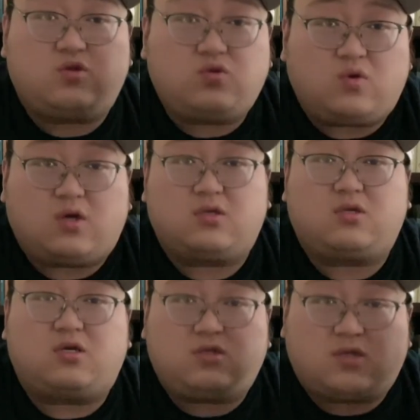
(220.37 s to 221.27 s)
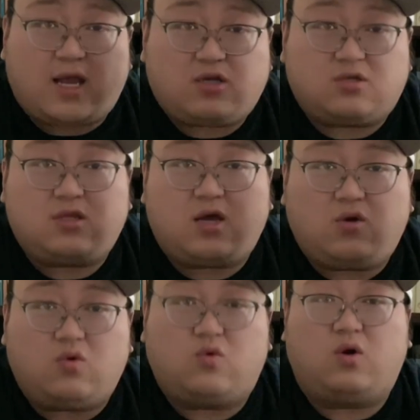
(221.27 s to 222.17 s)
错，他是该承担
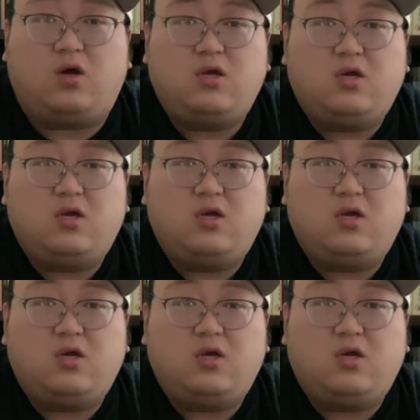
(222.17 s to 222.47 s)
后果。